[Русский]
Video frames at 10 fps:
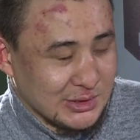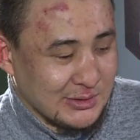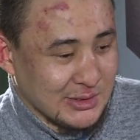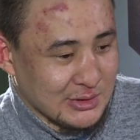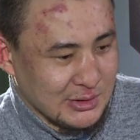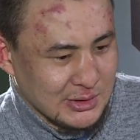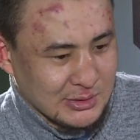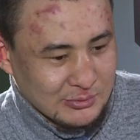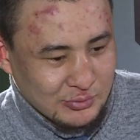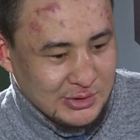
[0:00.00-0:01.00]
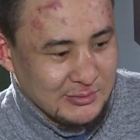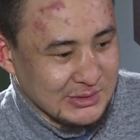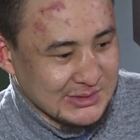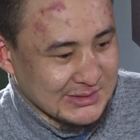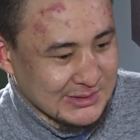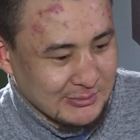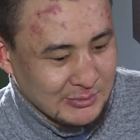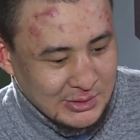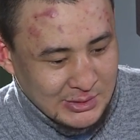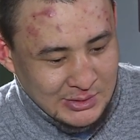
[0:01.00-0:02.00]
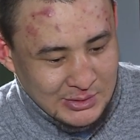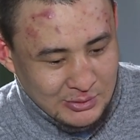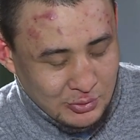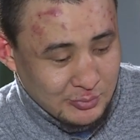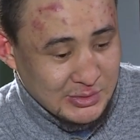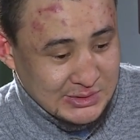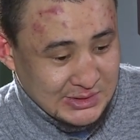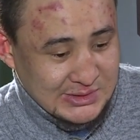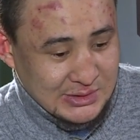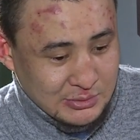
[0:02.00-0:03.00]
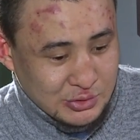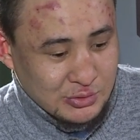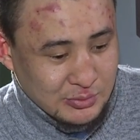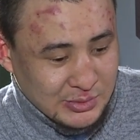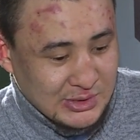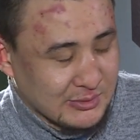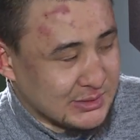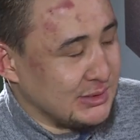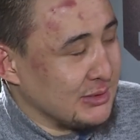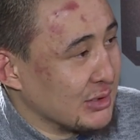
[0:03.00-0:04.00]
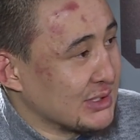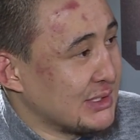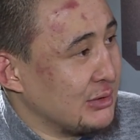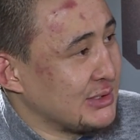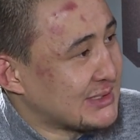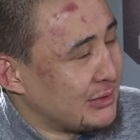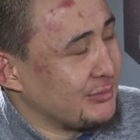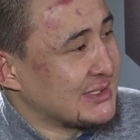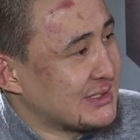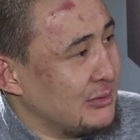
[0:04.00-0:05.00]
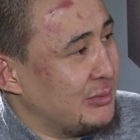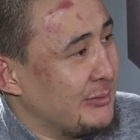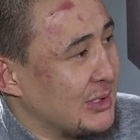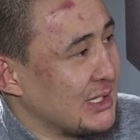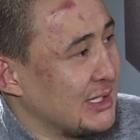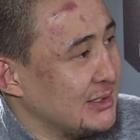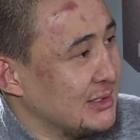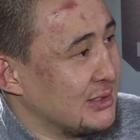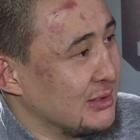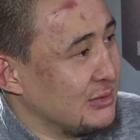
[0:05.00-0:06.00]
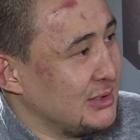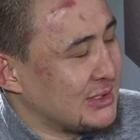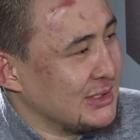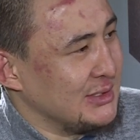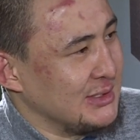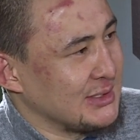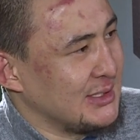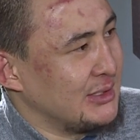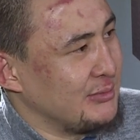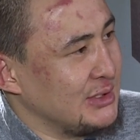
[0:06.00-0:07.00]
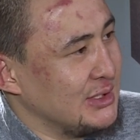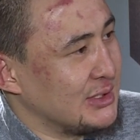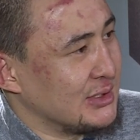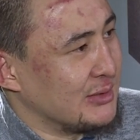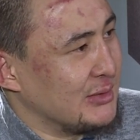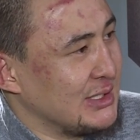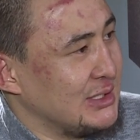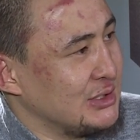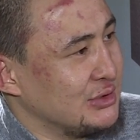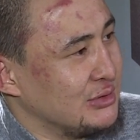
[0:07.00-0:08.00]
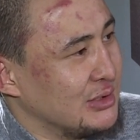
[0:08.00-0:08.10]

человека, я удивился сам. И он мне сказал, что я вообще не бросал. И сам мне стал помогать где-то где, -то, деньгами, где-то там одежду.